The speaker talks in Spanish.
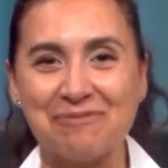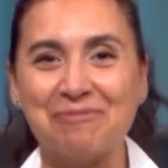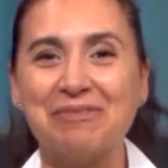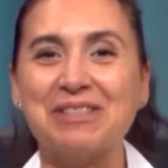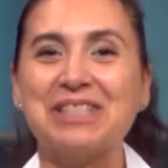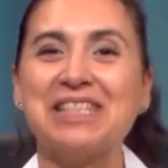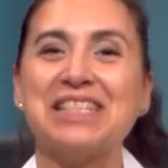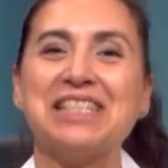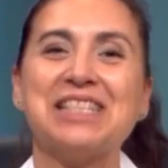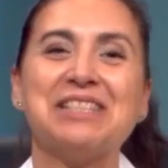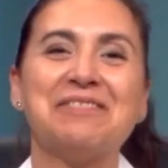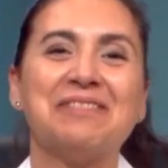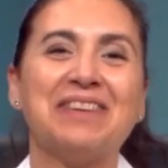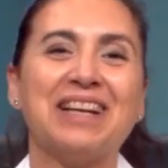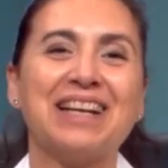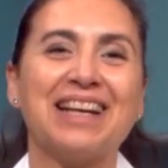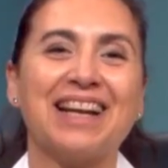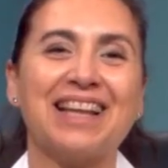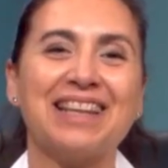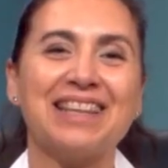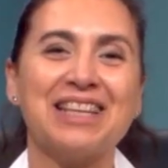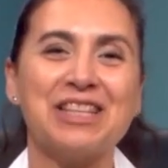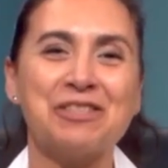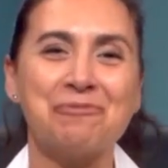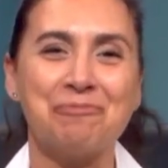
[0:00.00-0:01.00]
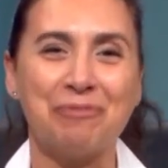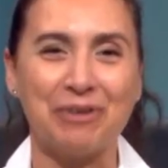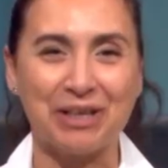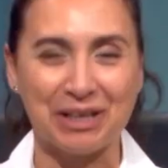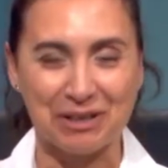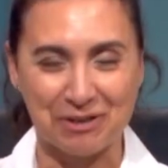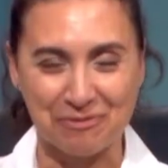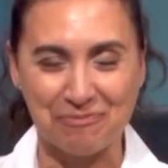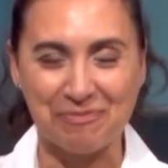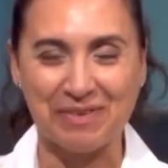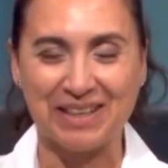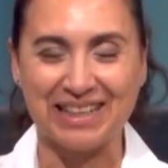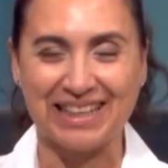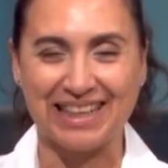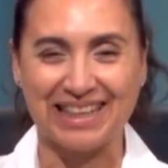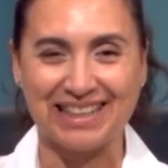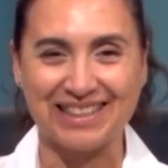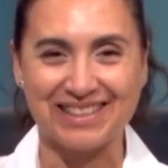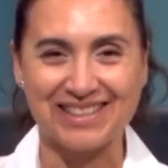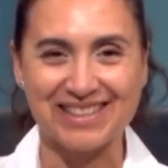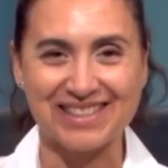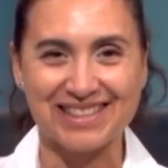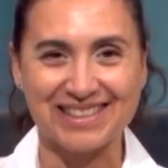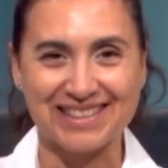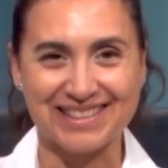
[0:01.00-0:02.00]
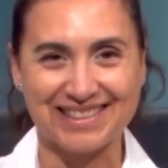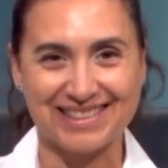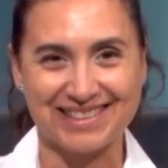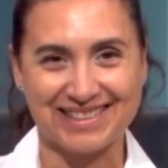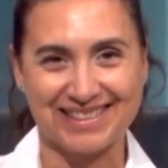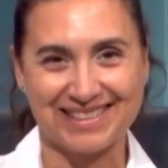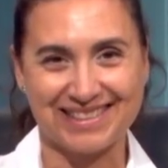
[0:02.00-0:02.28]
Muchísimas gracias por acompañarnos.